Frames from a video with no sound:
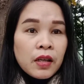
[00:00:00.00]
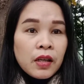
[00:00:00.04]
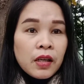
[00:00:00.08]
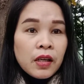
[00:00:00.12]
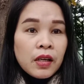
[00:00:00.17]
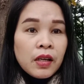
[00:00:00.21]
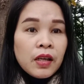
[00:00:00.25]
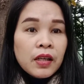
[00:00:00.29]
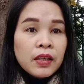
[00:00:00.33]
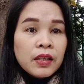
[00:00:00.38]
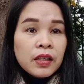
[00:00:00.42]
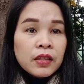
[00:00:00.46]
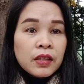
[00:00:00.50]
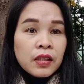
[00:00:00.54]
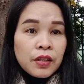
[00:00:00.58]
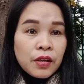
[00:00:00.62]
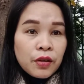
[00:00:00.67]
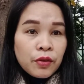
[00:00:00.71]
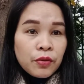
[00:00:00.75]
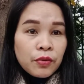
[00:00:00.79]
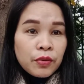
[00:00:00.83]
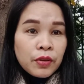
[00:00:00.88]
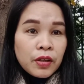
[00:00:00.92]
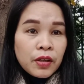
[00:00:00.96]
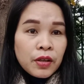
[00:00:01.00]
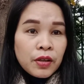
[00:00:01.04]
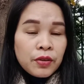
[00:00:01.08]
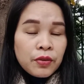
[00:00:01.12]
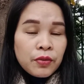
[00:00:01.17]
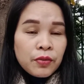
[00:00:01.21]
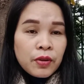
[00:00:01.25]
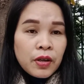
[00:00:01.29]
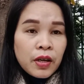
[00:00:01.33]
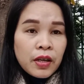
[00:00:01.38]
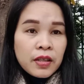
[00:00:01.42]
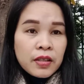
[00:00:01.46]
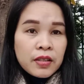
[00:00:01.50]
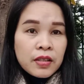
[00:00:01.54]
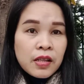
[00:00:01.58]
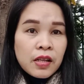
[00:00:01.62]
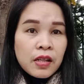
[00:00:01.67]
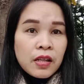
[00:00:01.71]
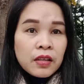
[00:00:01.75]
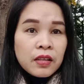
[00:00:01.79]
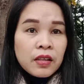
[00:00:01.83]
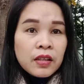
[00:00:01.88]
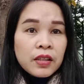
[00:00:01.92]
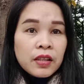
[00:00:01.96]
Lalagnatin ako ng ano, guys,
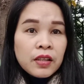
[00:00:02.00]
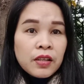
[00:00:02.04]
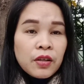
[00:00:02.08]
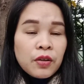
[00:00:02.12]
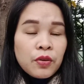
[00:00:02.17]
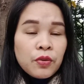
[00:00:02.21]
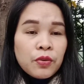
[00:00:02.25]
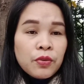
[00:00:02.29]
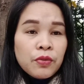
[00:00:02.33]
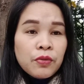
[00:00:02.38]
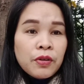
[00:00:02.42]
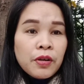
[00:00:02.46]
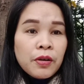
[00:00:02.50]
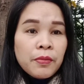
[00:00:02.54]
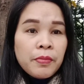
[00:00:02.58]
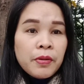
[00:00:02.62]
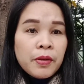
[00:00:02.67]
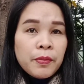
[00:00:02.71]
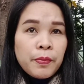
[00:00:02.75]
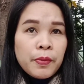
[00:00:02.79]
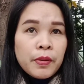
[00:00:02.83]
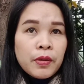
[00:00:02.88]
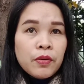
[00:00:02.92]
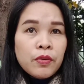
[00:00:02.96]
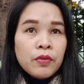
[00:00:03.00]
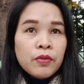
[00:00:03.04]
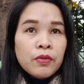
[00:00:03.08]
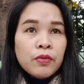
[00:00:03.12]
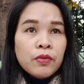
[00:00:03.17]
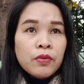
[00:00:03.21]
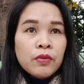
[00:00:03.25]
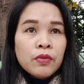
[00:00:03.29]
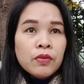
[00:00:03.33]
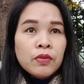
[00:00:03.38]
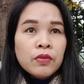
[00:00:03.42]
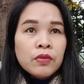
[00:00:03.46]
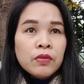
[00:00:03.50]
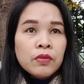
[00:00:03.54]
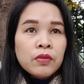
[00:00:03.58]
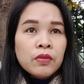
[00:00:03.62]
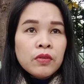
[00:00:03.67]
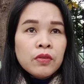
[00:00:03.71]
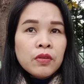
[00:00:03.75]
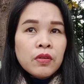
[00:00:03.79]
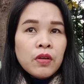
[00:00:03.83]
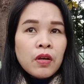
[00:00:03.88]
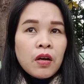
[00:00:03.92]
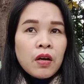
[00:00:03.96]
lalagnatin ako nung gabi, pero nung
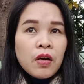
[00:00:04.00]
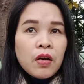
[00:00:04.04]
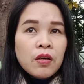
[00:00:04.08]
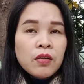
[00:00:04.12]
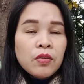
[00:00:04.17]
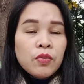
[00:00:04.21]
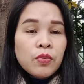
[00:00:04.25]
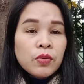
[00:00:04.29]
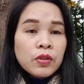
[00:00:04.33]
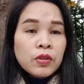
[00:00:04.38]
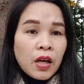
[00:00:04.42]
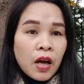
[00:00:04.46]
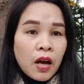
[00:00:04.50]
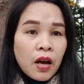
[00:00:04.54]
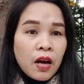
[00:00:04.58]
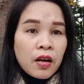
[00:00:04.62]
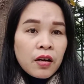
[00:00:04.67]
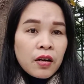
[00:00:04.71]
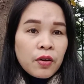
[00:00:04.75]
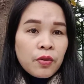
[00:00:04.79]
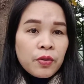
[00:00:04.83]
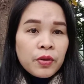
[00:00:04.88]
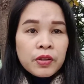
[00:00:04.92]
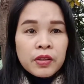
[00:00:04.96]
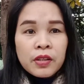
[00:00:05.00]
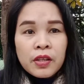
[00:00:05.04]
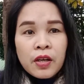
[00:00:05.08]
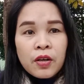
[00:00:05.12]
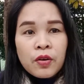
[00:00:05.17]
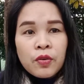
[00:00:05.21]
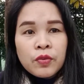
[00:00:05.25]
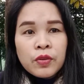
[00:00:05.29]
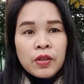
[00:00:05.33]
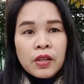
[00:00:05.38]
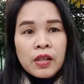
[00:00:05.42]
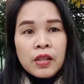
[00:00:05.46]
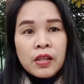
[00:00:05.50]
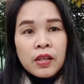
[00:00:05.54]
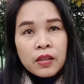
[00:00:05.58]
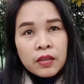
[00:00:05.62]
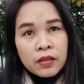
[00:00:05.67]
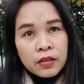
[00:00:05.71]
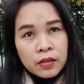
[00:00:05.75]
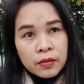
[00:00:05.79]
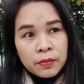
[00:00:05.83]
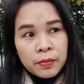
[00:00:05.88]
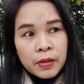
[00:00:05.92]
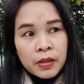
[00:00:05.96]
sa araw, hindi ako
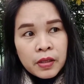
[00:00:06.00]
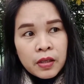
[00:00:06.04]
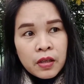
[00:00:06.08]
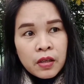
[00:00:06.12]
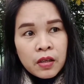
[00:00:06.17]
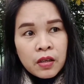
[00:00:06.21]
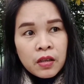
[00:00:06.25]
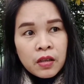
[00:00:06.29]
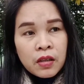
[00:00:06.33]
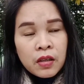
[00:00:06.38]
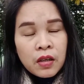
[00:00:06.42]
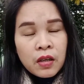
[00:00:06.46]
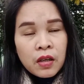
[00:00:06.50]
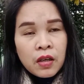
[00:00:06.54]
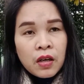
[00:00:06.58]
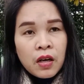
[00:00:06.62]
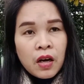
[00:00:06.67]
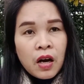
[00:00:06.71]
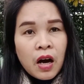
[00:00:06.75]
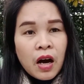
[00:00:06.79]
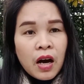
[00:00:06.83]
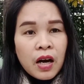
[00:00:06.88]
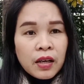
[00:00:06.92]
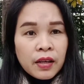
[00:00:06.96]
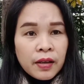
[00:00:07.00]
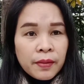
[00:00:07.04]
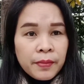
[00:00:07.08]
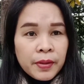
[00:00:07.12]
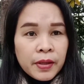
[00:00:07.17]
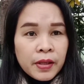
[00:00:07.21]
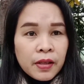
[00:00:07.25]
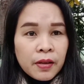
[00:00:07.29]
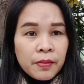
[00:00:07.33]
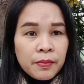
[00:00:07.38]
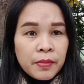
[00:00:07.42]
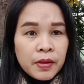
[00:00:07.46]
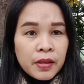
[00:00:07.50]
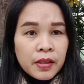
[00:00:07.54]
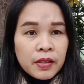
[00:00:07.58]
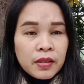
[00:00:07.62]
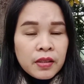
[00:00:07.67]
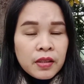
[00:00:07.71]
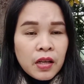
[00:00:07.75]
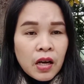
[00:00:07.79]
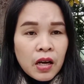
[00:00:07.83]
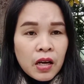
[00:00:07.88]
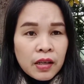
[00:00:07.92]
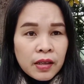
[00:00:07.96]
nilalagnat. Parang, ang lamig-lamig,
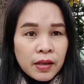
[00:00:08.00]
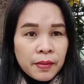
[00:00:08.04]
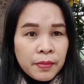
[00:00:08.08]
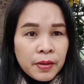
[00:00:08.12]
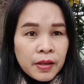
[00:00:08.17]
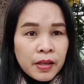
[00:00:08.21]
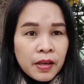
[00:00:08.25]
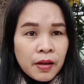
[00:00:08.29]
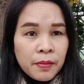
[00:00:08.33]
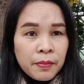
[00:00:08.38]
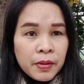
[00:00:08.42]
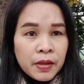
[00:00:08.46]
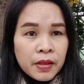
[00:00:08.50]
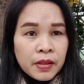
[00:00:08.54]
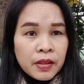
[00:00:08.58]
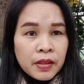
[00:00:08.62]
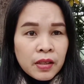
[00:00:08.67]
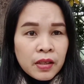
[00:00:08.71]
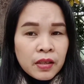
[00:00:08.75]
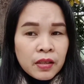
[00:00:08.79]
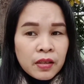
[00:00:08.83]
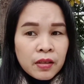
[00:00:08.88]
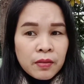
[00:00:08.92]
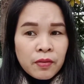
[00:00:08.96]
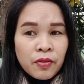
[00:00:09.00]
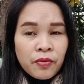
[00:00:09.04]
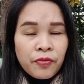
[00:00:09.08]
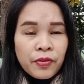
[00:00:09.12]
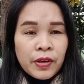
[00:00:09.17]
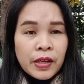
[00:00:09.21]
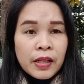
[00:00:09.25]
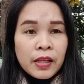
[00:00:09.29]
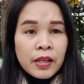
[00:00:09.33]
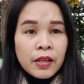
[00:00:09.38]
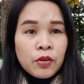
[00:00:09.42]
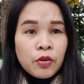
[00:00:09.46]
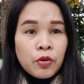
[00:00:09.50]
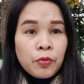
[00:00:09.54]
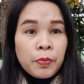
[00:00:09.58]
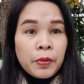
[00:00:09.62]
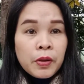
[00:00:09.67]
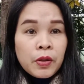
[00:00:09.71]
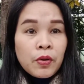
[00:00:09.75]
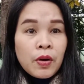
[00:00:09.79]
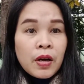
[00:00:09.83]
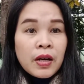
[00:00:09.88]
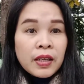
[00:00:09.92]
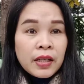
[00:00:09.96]
ang lamig-lamig ng feeling ko,
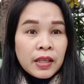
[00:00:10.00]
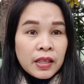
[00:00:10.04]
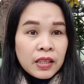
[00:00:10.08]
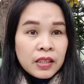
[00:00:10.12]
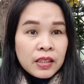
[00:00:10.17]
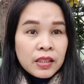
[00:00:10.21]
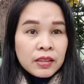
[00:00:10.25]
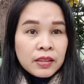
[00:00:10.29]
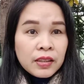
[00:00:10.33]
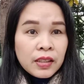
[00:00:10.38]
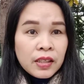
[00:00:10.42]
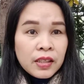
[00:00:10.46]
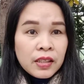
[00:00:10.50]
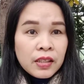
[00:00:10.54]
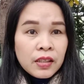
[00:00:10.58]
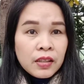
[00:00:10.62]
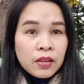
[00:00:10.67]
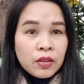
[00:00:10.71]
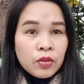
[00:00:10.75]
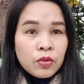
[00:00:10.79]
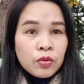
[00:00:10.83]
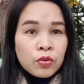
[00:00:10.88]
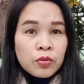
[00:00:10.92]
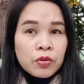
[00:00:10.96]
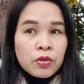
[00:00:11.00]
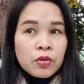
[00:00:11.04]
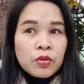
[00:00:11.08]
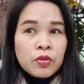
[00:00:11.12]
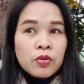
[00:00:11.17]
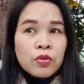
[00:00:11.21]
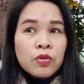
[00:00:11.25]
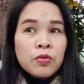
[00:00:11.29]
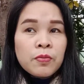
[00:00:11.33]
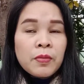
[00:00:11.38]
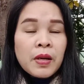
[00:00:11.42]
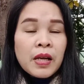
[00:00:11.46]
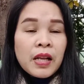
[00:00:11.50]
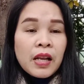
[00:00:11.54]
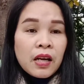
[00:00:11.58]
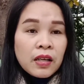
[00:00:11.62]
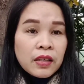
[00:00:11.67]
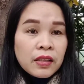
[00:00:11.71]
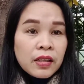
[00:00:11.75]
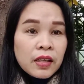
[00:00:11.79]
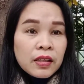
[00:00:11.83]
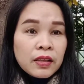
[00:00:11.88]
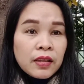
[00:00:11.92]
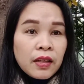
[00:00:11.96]
pero ang init-init ko. Tapos may
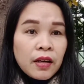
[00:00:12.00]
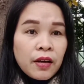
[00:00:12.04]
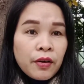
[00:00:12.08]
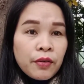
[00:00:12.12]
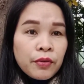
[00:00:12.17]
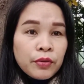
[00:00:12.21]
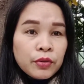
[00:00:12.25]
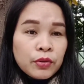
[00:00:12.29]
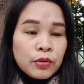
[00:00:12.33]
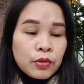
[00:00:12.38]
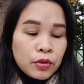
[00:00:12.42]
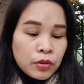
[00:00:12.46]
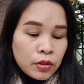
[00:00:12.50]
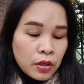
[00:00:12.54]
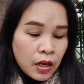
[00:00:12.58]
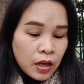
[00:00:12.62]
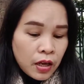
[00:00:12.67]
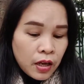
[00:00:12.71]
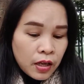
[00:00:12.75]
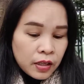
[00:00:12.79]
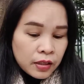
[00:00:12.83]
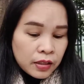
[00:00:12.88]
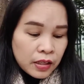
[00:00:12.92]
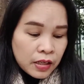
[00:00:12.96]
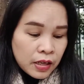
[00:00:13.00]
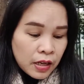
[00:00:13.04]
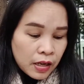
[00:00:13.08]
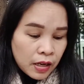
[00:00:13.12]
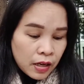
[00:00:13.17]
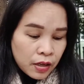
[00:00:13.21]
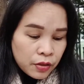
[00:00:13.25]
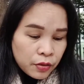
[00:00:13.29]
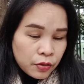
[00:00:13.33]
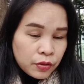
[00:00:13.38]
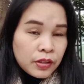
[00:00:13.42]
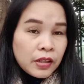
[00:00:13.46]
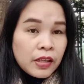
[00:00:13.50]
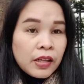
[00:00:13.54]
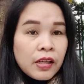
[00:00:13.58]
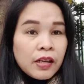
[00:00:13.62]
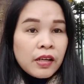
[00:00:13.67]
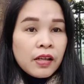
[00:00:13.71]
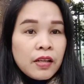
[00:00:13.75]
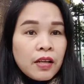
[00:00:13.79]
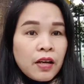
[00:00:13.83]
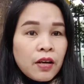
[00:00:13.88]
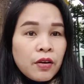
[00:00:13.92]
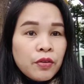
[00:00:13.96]
lagnat na ako. Tapos, dinala yun,
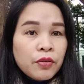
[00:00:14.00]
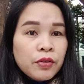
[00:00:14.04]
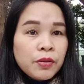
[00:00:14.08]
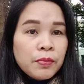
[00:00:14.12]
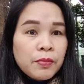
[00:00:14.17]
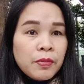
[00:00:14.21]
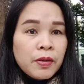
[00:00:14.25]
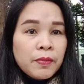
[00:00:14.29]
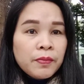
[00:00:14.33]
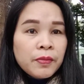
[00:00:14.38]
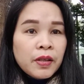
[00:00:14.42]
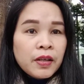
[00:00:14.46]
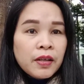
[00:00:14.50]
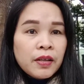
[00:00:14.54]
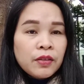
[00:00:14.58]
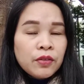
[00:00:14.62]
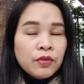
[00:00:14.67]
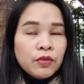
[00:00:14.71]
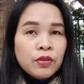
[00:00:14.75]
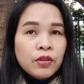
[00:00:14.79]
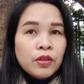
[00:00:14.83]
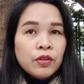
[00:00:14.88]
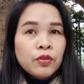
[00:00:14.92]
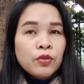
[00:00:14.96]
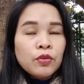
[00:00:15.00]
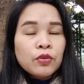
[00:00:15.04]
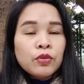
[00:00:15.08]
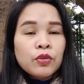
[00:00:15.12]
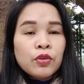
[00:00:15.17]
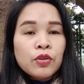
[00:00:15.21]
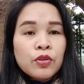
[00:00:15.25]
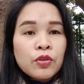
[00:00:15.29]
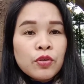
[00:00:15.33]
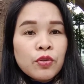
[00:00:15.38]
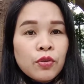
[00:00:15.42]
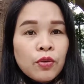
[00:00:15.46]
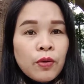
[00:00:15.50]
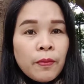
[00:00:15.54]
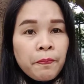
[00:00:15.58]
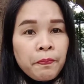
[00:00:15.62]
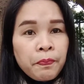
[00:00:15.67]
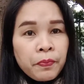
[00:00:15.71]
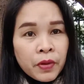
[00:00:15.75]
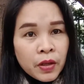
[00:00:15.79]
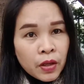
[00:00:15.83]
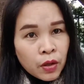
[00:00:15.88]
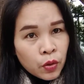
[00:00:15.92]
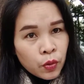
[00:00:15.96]
dinala na ako ni ma'am ng ano, ng doktor. So,
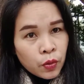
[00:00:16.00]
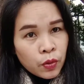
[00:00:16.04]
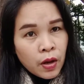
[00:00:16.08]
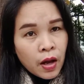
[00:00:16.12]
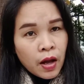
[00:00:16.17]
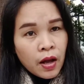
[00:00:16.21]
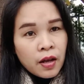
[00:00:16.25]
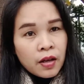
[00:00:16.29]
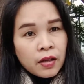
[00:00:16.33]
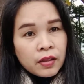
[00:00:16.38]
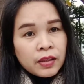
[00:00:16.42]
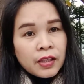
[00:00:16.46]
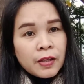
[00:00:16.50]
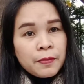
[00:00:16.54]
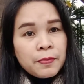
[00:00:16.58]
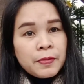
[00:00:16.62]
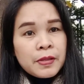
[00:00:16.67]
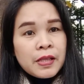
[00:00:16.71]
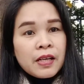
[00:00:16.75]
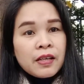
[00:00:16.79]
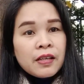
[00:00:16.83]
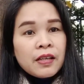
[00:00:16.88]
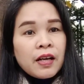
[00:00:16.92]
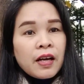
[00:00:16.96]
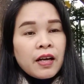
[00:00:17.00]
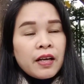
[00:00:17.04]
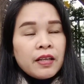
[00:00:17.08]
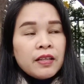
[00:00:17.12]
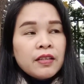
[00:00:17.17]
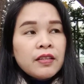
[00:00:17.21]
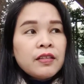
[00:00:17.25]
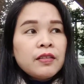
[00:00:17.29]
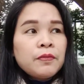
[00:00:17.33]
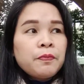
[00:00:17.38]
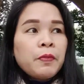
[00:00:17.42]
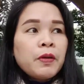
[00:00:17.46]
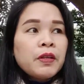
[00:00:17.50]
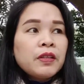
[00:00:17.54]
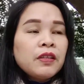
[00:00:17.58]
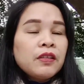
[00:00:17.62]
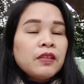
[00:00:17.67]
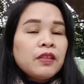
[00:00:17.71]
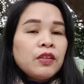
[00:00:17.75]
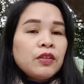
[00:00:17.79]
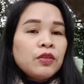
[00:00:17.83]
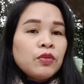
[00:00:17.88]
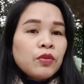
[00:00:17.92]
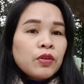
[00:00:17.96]
Uh, tips lang guys, pag
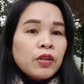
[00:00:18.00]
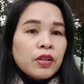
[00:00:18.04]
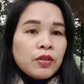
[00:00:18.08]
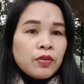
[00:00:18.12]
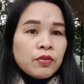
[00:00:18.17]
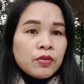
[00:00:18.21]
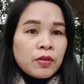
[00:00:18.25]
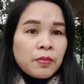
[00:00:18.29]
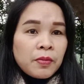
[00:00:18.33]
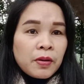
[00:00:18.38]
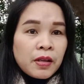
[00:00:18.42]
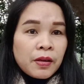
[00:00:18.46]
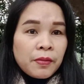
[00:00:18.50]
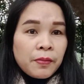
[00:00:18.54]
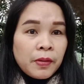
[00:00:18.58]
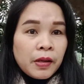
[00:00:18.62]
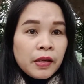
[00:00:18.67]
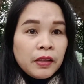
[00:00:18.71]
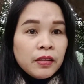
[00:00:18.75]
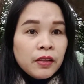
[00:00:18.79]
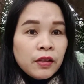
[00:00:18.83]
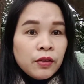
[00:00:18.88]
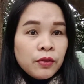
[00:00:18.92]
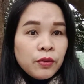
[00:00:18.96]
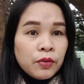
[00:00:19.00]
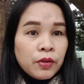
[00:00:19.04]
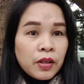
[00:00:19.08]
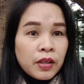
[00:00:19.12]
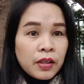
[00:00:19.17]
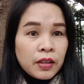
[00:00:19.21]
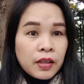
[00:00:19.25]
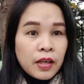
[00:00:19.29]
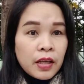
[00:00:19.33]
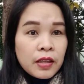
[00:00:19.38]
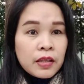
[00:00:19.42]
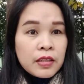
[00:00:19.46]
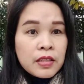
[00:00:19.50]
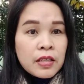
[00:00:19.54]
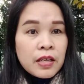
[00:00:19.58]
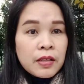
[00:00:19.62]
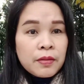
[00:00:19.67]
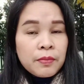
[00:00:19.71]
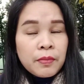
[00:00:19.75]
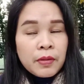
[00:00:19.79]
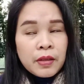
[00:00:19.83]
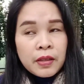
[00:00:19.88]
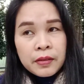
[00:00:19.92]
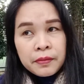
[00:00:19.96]
nandito kayo sa malamig na lugar, kahit
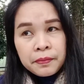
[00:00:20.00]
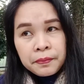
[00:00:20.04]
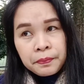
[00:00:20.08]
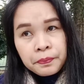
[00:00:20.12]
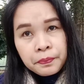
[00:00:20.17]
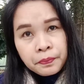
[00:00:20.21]
saan man,